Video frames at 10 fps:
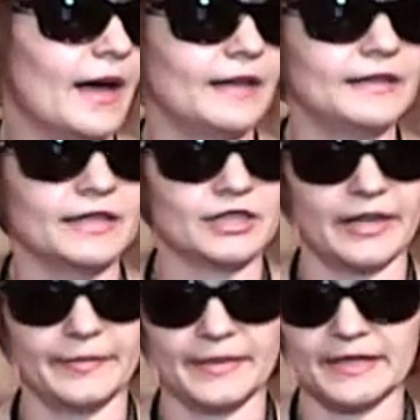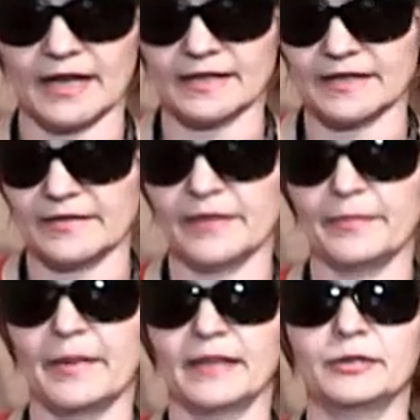Однажды я пришла к своей
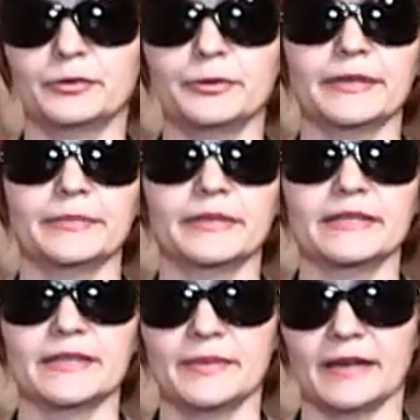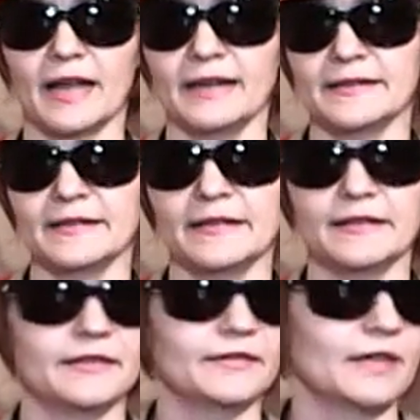подруге, мы собирались с ней
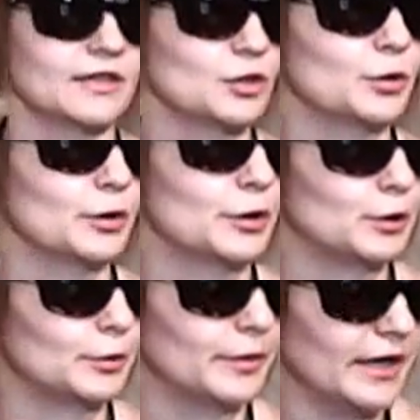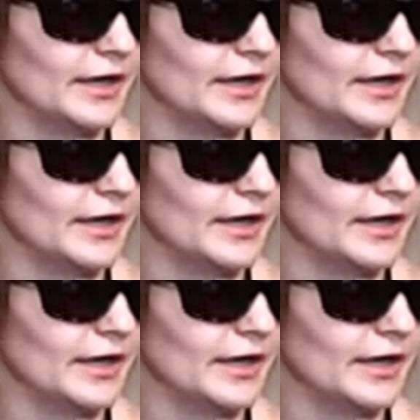идти в ночной клуб.